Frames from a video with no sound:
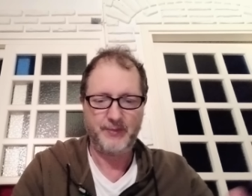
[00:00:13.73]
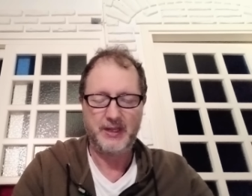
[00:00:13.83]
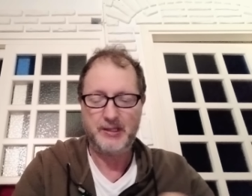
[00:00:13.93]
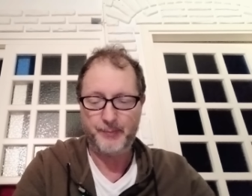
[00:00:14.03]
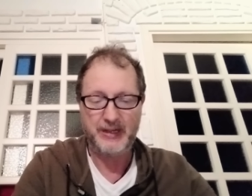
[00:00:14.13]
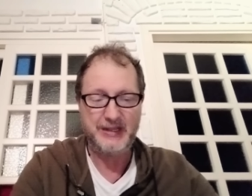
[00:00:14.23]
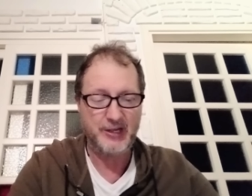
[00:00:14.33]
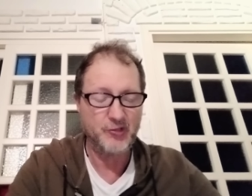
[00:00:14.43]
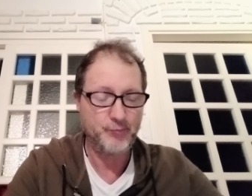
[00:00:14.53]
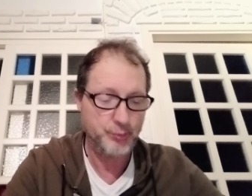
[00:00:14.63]
e di
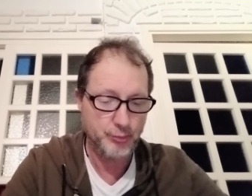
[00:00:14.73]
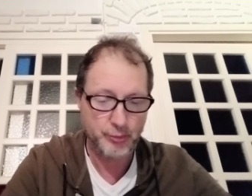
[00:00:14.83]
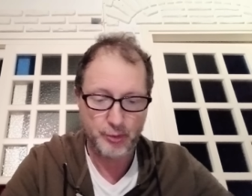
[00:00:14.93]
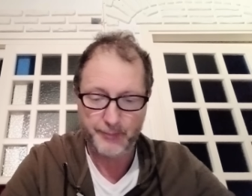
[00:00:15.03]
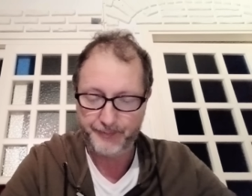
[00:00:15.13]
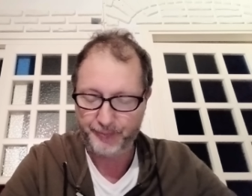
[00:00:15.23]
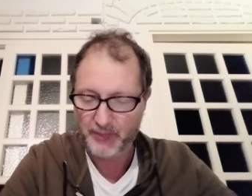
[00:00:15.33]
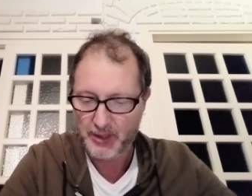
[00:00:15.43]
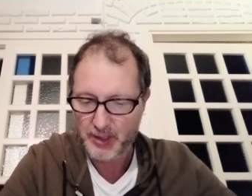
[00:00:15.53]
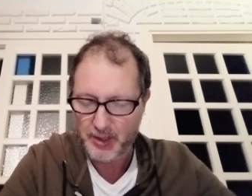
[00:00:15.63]
prendere spunto
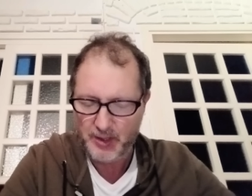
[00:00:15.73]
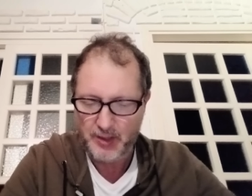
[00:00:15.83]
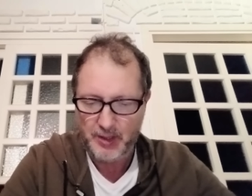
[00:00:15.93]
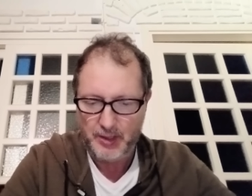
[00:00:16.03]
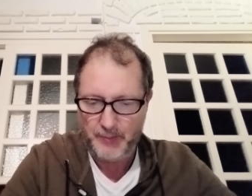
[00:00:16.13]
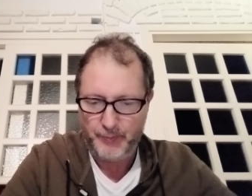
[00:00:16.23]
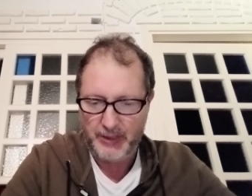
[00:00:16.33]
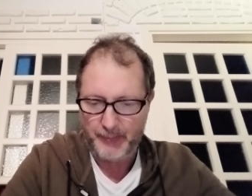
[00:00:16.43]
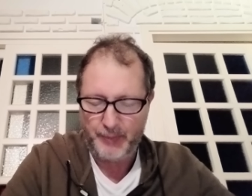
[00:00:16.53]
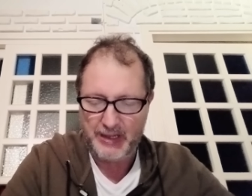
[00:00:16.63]

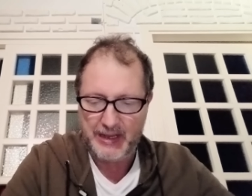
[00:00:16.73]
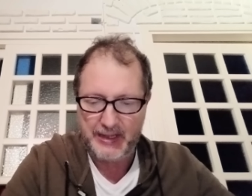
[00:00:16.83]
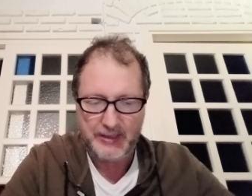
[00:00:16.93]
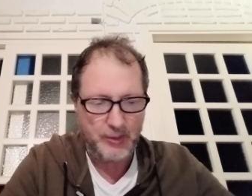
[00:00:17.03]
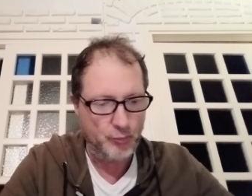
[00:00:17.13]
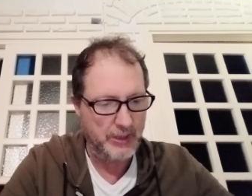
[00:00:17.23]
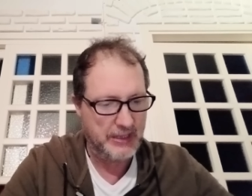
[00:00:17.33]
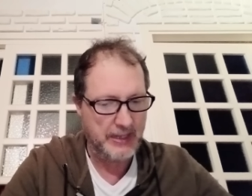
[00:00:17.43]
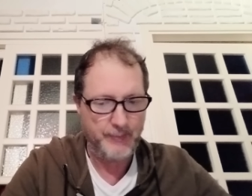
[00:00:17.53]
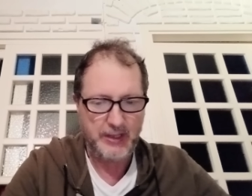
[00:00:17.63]
per parlare dei due
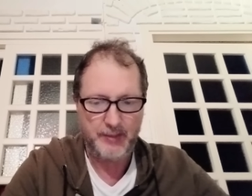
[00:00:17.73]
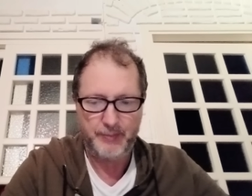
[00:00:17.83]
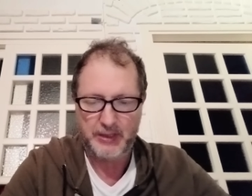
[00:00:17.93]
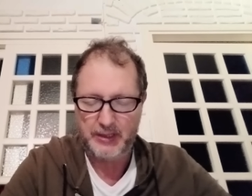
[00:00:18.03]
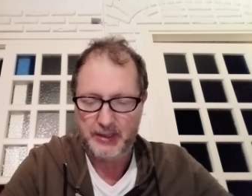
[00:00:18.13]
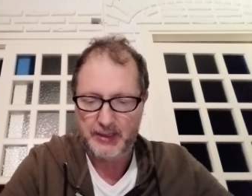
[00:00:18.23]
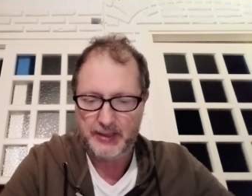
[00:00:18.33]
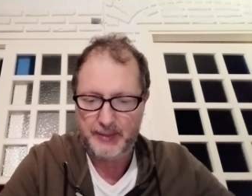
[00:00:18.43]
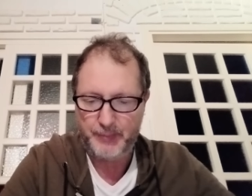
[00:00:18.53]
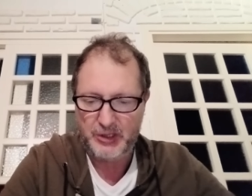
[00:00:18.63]
temi
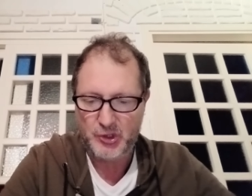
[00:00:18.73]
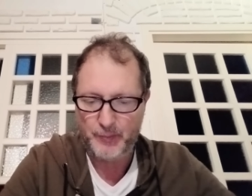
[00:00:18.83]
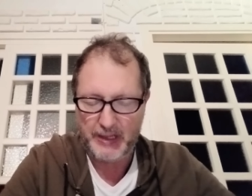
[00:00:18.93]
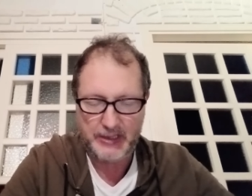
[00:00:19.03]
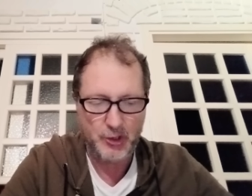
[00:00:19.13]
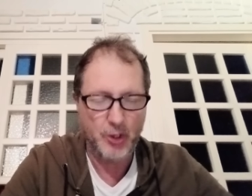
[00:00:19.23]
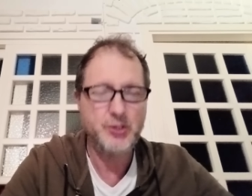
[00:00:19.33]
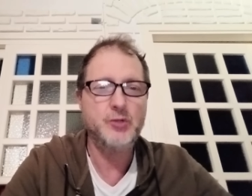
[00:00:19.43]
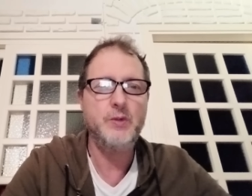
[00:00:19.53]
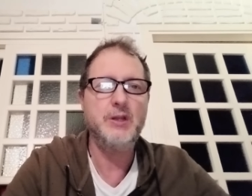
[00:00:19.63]
eh, principali di
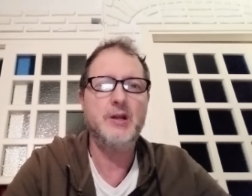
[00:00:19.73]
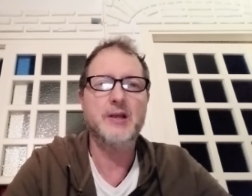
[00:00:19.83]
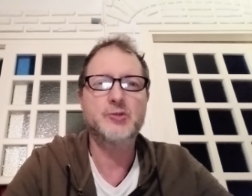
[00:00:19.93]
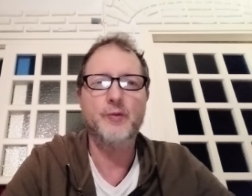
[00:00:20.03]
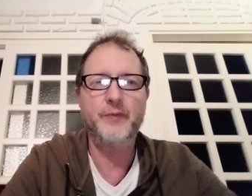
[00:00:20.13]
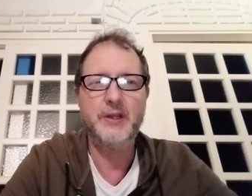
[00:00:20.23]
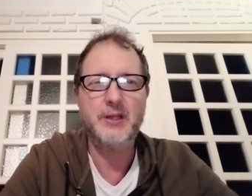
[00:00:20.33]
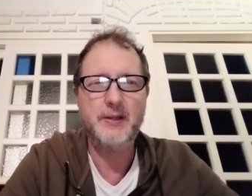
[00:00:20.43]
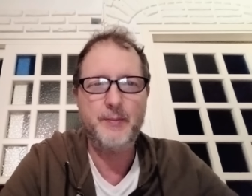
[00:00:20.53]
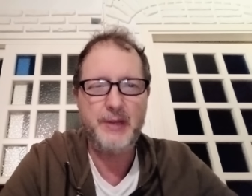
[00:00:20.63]
oggi, quindi la
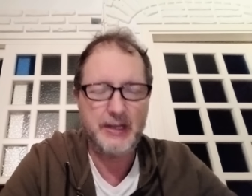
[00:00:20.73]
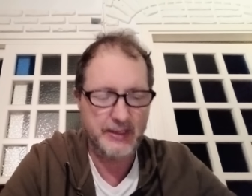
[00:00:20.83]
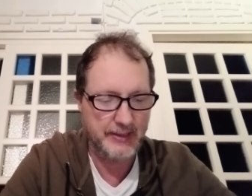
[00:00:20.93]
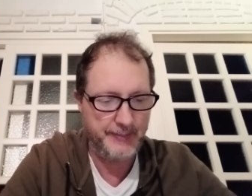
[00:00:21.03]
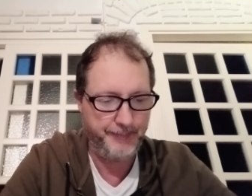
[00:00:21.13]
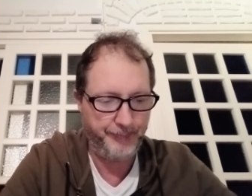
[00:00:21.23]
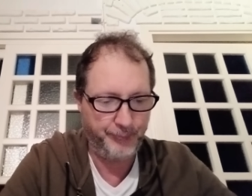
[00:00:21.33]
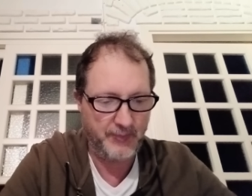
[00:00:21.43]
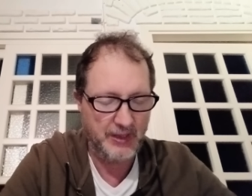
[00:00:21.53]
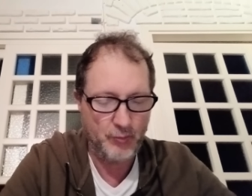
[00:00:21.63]
sconfitta del Milan
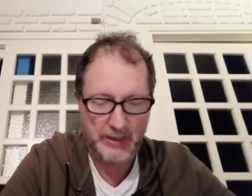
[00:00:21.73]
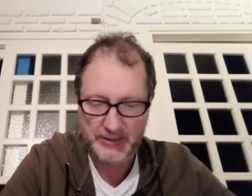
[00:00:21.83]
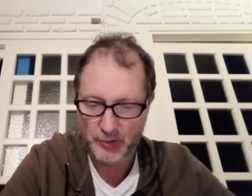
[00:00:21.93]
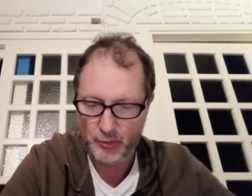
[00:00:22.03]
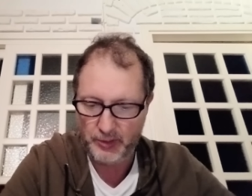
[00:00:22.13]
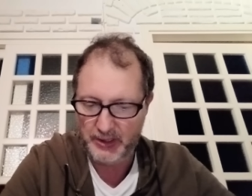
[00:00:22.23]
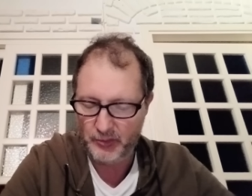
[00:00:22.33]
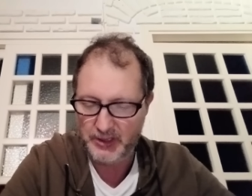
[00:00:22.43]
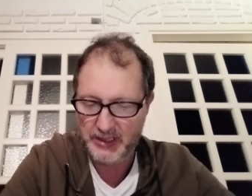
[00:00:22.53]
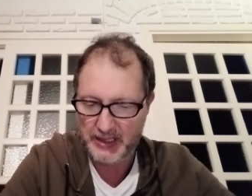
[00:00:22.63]
in quel di Torino
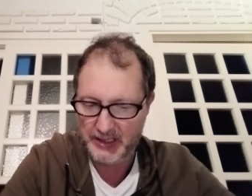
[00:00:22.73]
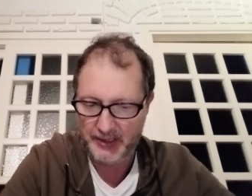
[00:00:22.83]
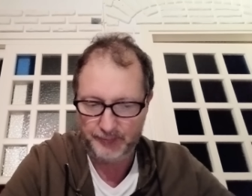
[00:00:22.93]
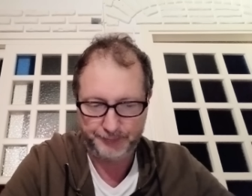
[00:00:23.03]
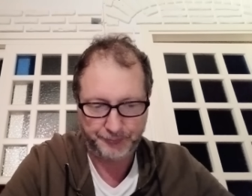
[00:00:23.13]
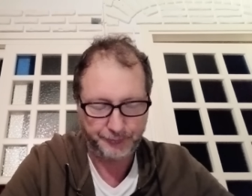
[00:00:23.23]
di ieri